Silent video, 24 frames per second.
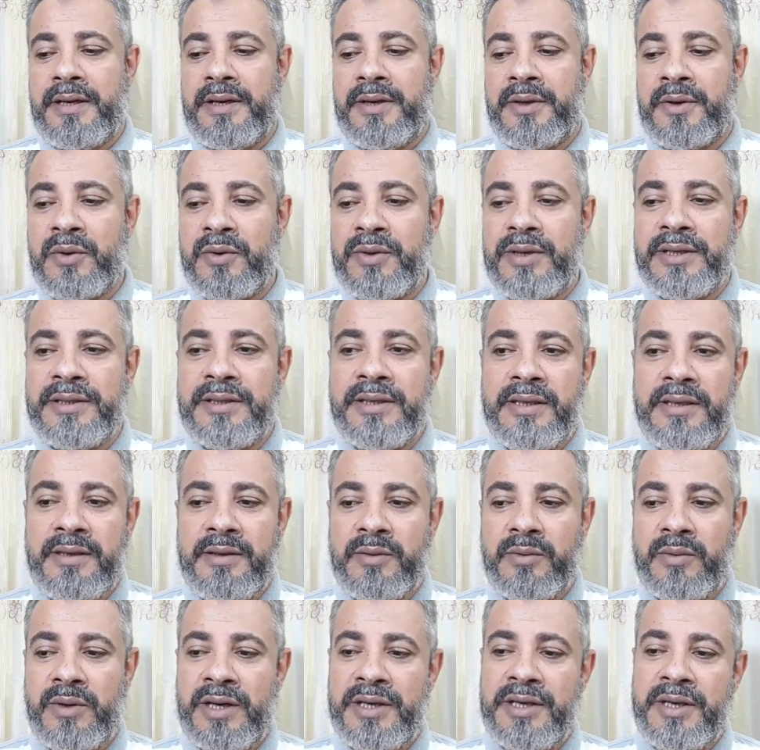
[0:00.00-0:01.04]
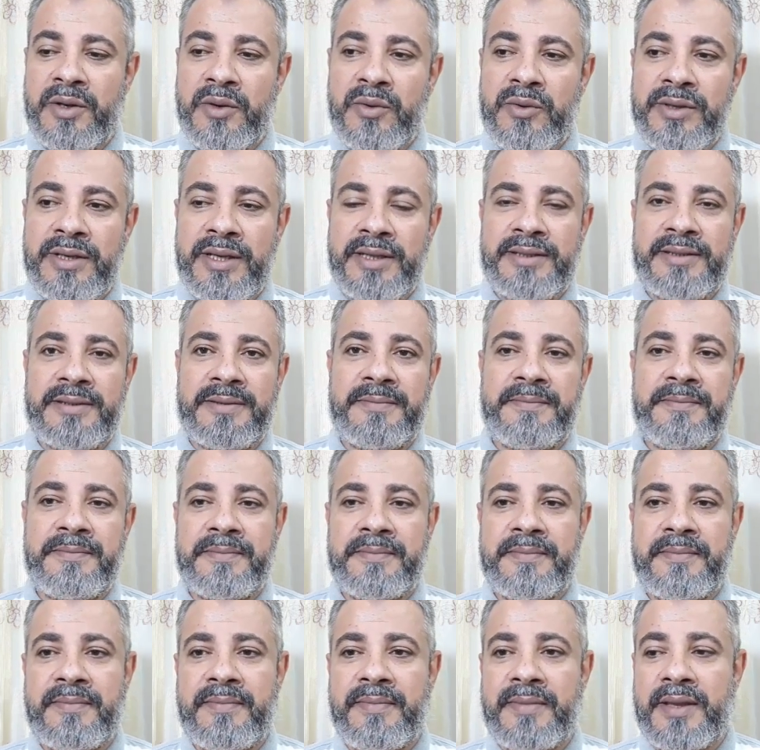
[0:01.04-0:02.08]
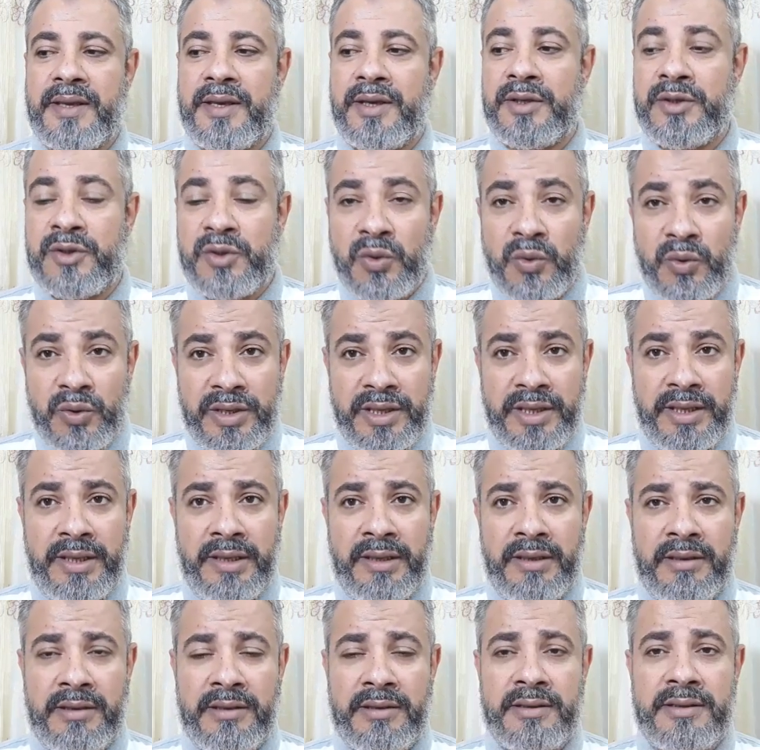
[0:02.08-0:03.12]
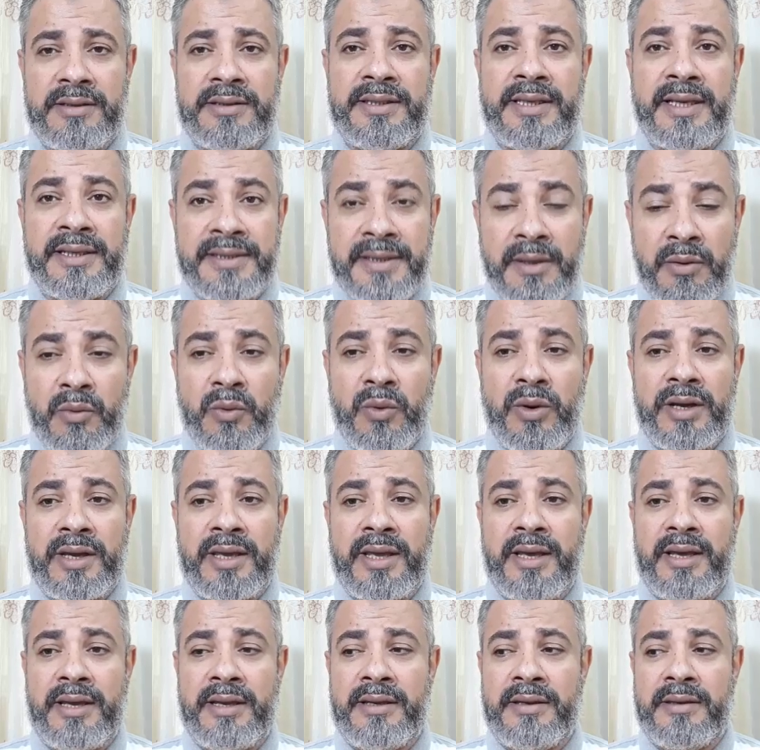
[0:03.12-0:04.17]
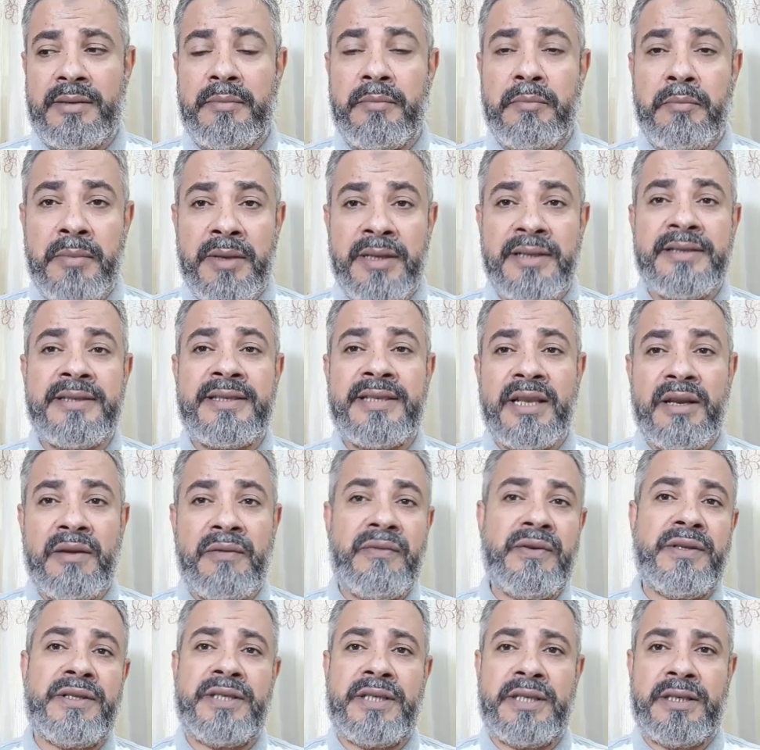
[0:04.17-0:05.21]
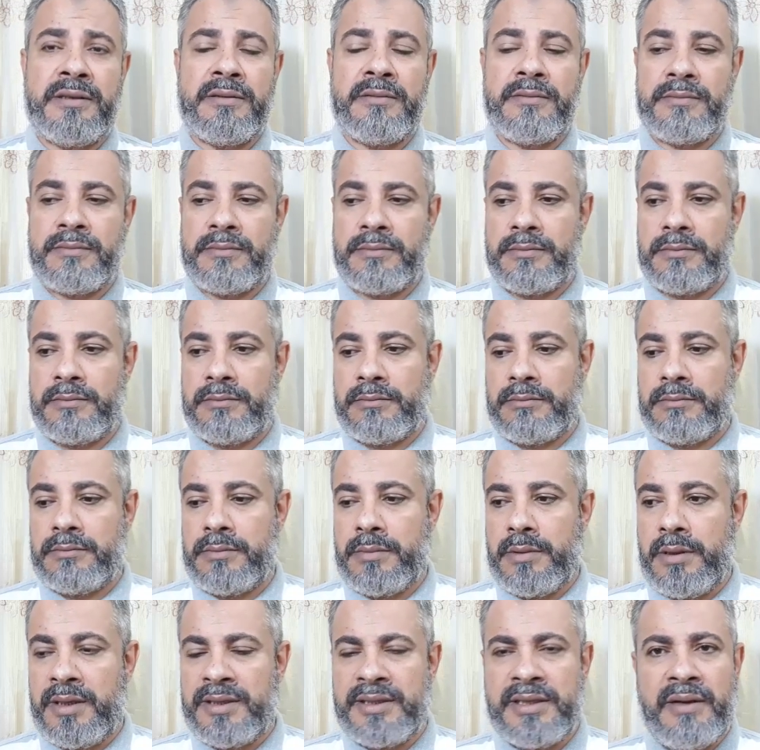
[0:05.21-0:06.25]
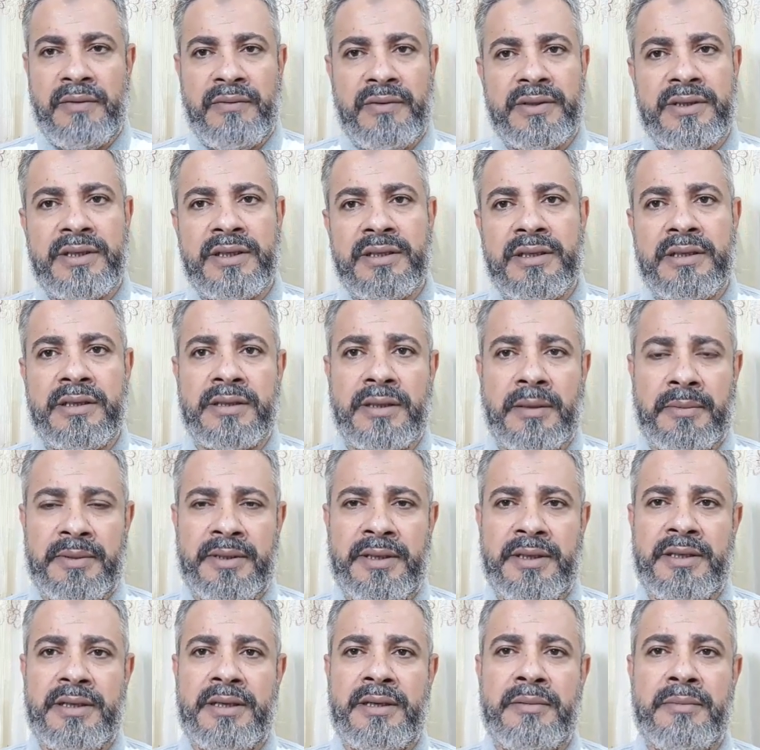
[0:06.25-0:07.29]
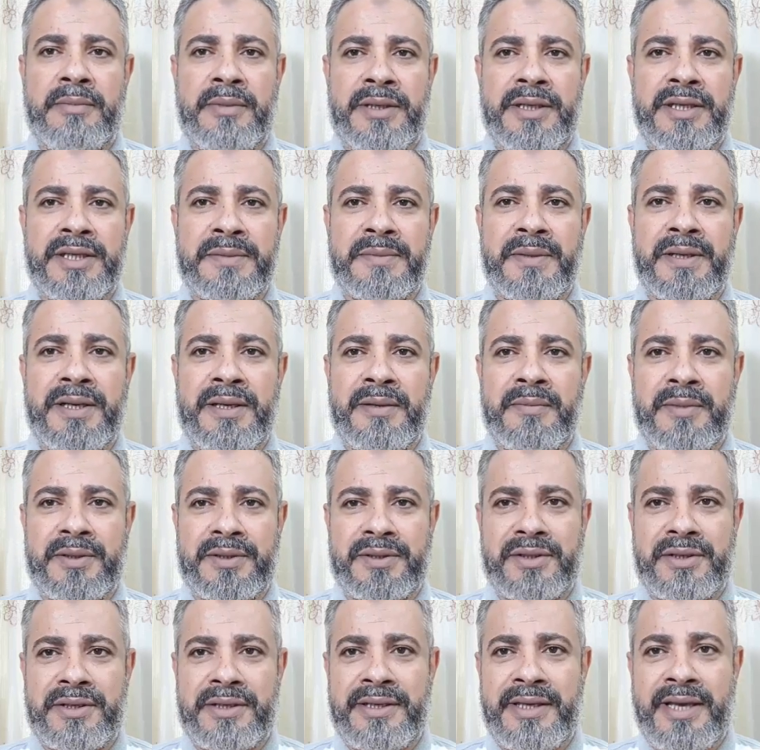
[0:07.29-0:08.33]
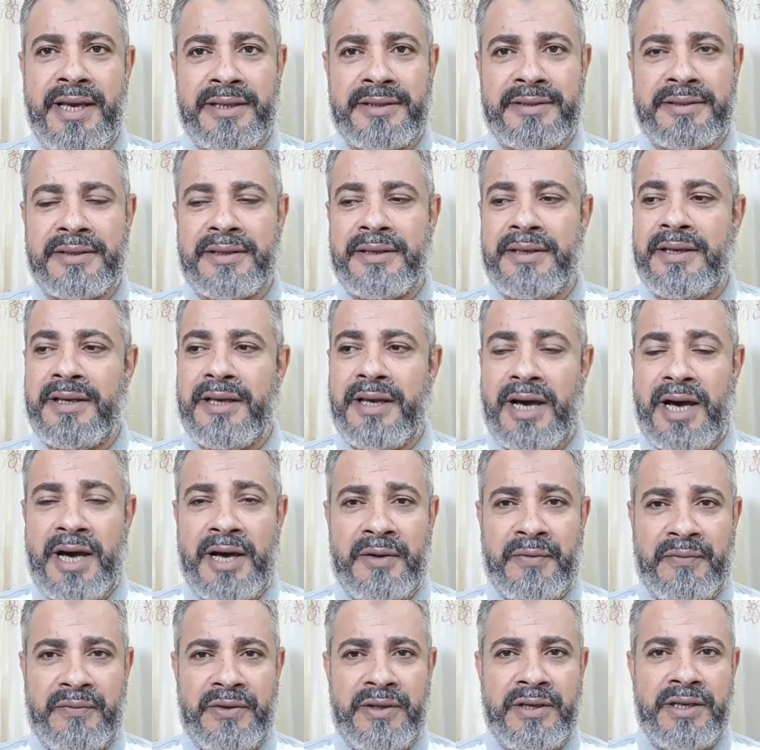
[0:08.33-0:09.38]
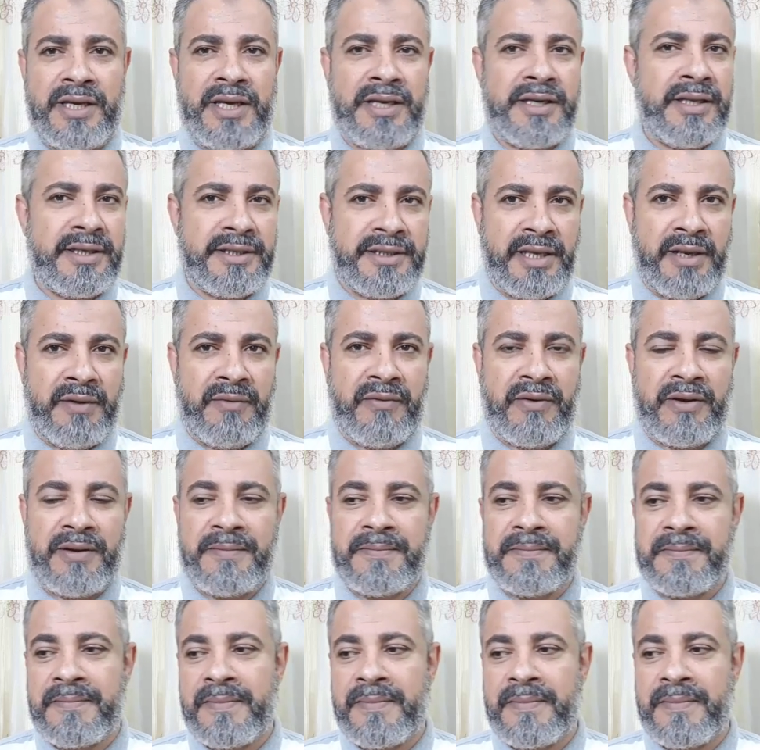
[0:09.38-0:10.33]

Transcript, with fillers: الرؤية دي وهي رؤية زوجي تزوج من سلفتي ايه سلفتي دي طب يعني بالنسبه للمصريات عارفين يعني ايه سلفه